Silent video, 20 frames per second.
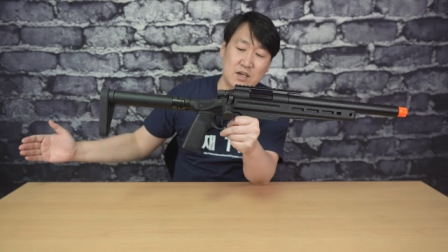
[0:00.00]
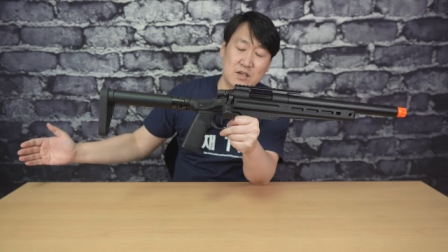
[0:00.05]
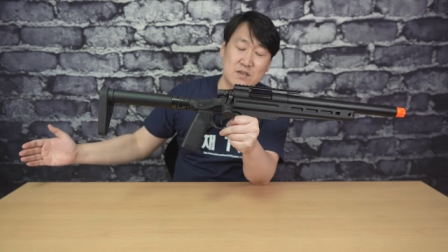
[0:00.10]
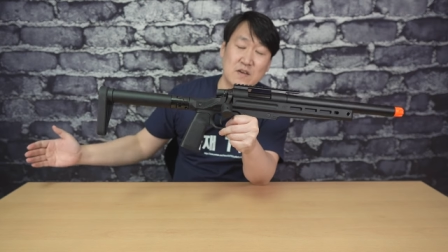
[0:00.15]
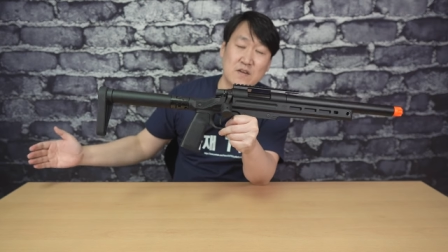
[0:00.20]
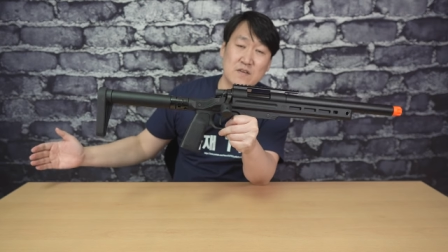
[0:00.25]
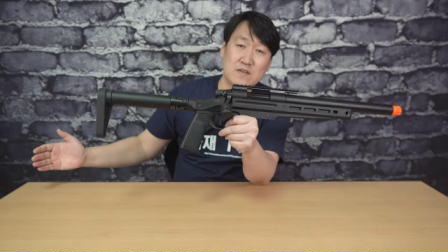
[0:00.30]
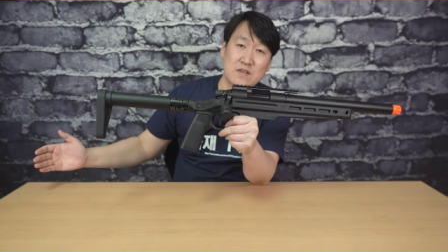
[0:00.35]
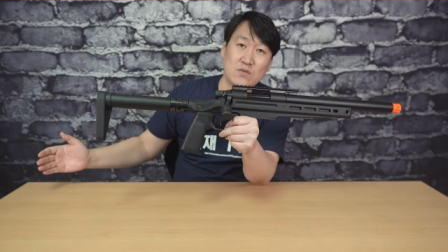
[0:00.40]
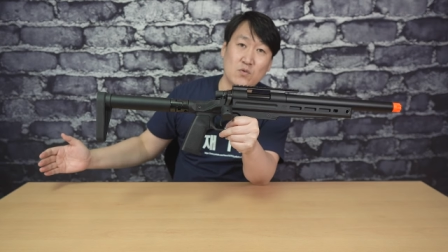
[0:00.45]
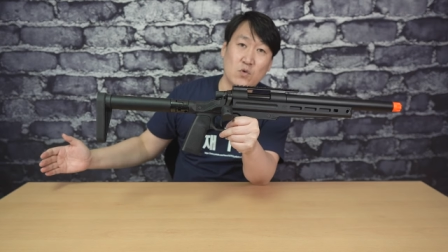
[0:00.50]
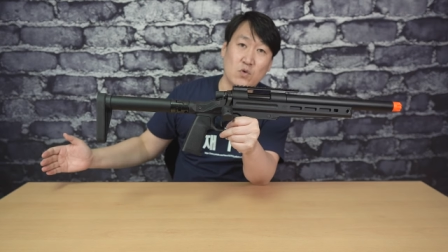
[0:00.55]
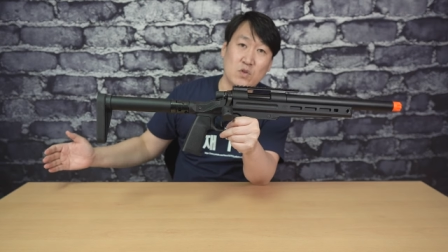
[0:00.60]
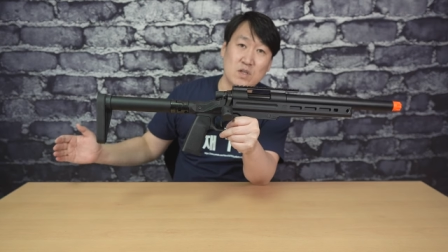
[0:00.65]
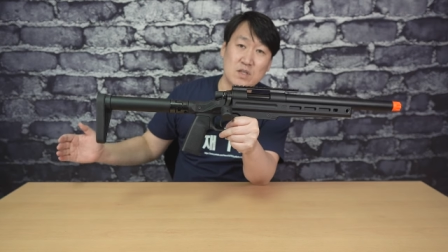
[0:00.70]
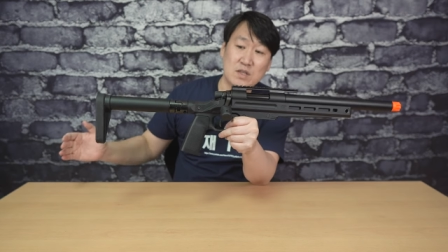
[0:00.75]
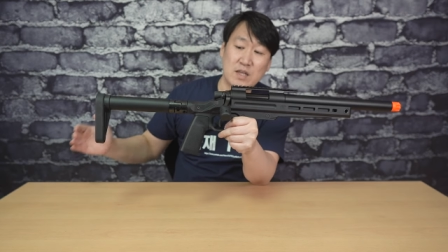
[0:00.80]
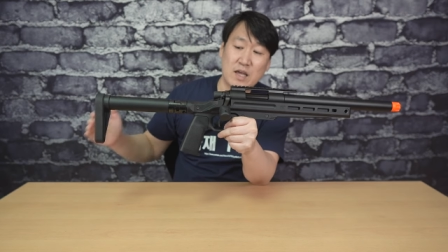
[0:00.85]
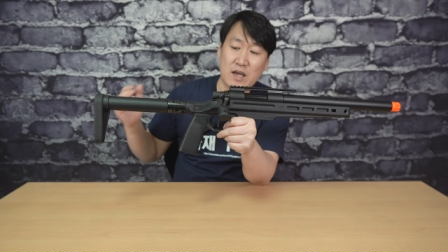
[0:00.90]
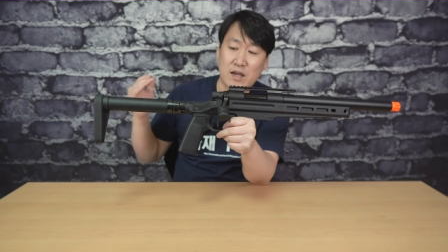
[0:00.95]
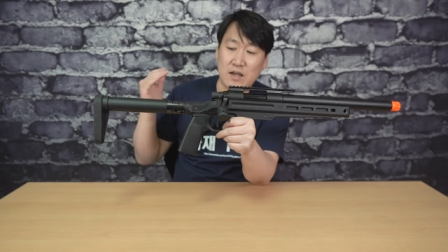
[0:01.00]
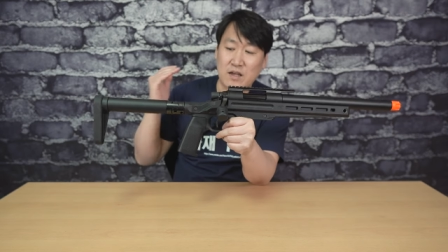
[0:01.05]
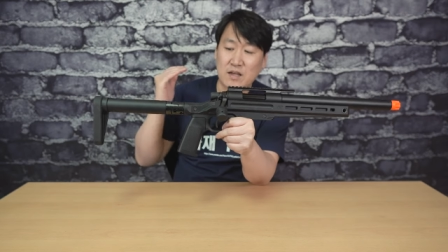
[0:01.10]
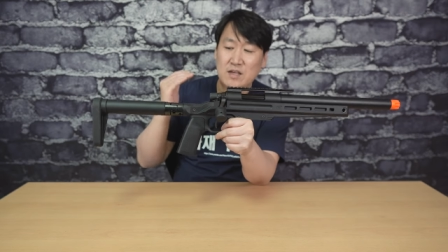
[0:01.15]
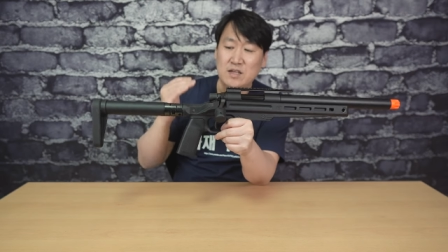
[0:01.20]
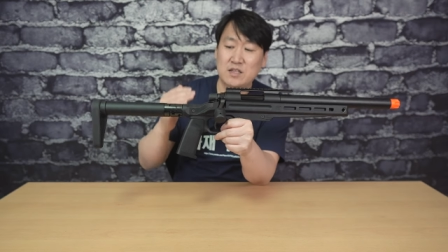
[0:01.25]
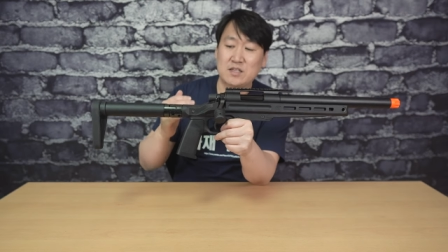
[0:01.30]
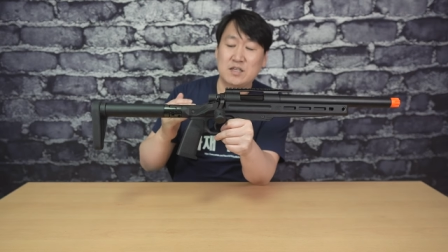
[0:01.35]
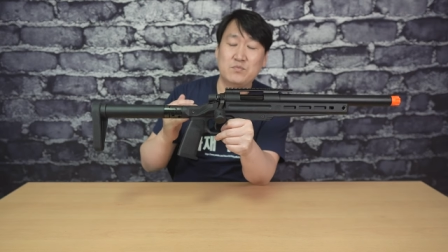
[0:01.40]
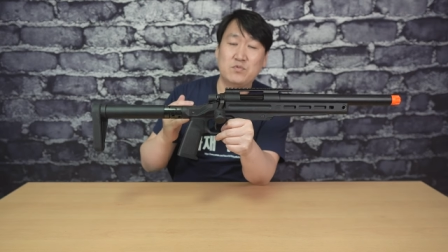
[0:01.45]
형태를 띠고 있는데
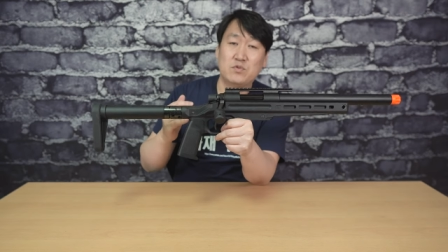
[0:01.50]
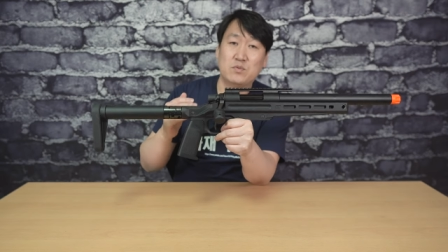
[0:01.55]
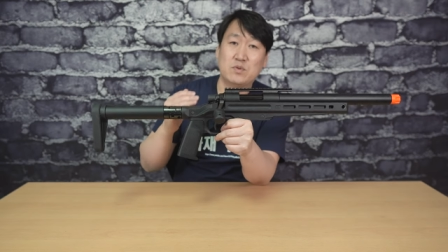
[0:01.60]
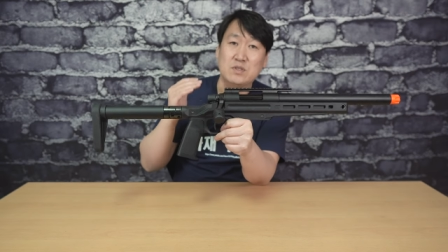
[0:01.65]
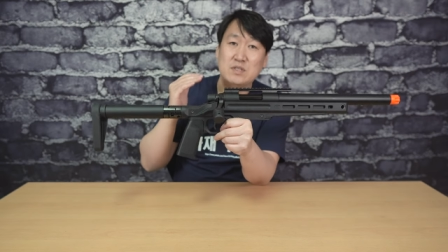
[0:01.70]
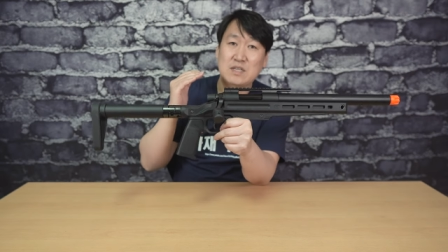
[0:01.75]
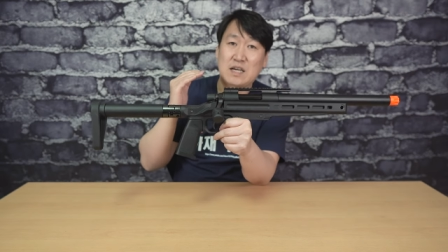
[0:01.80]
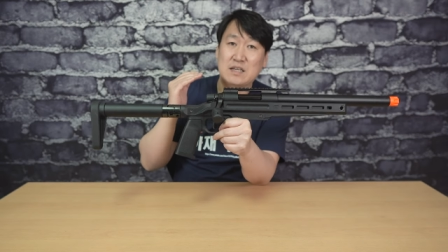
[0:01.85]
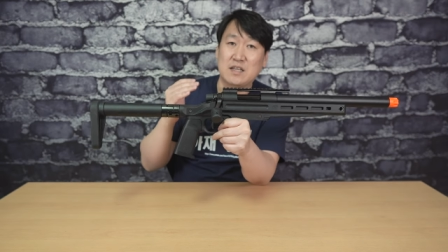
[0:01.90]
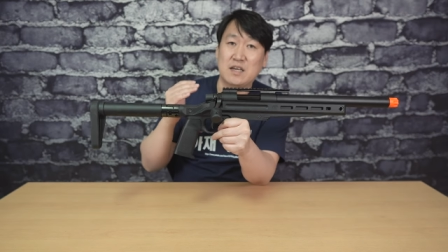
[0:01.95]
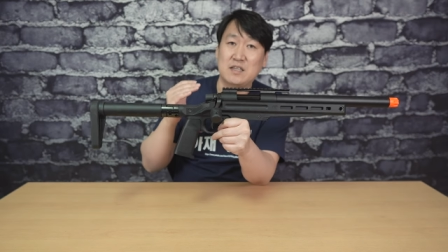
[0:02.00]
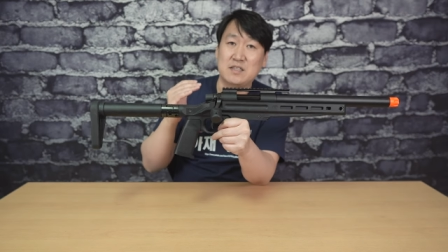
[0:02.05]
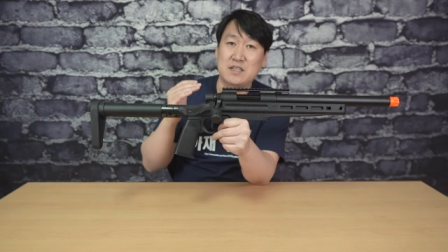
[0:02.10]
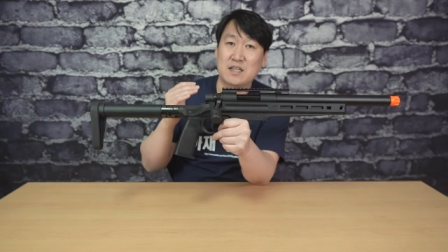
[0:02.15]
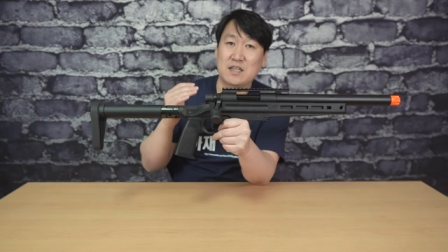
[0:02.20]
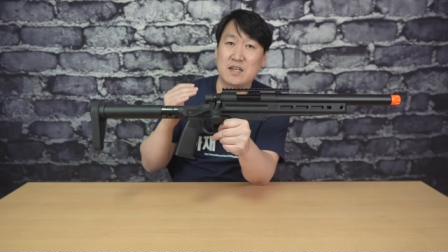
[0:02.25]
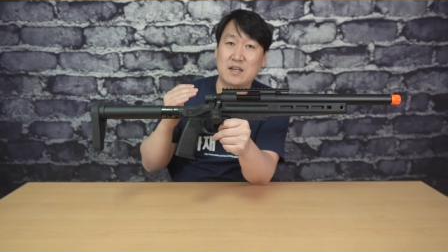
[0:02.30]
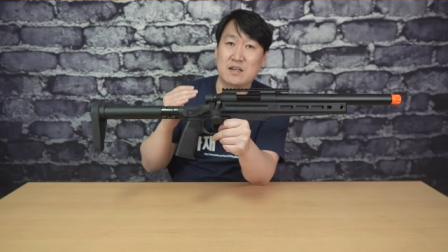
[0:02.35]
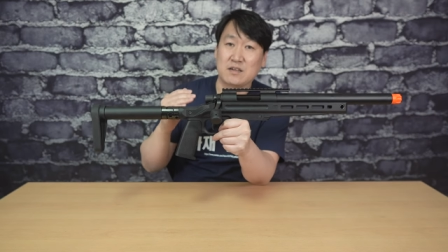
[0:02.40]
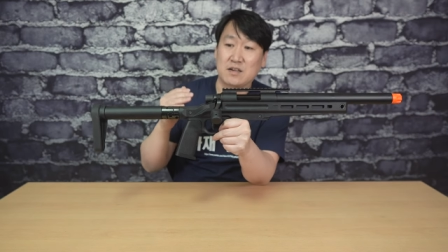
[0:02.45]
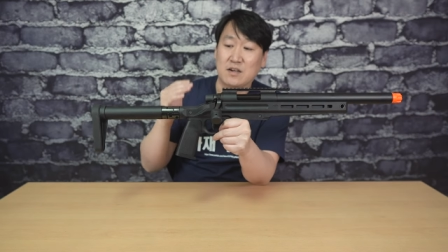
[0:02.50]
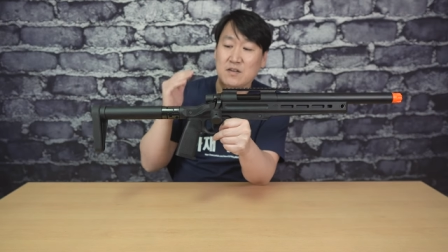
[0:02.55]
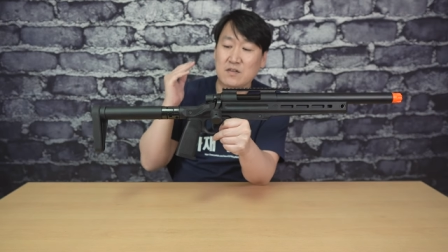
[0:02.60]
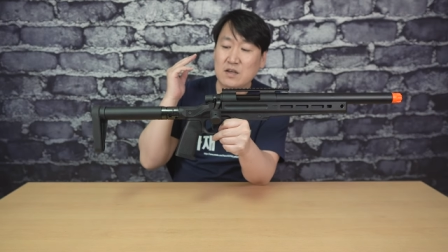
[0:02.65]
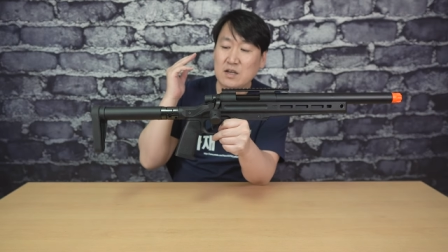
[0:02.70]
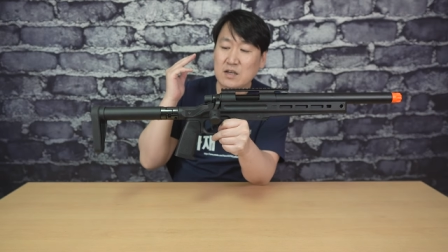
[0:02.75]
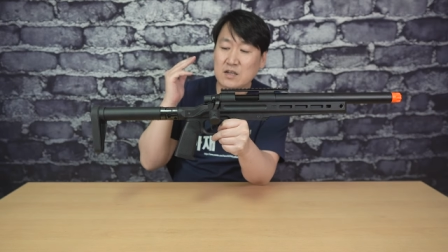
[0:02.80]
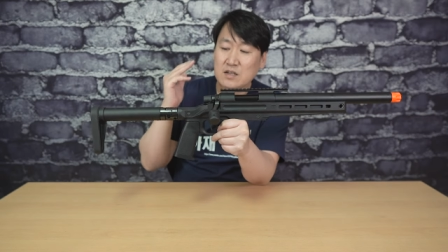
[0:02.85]
이 제품은 상당히 짧다는 것.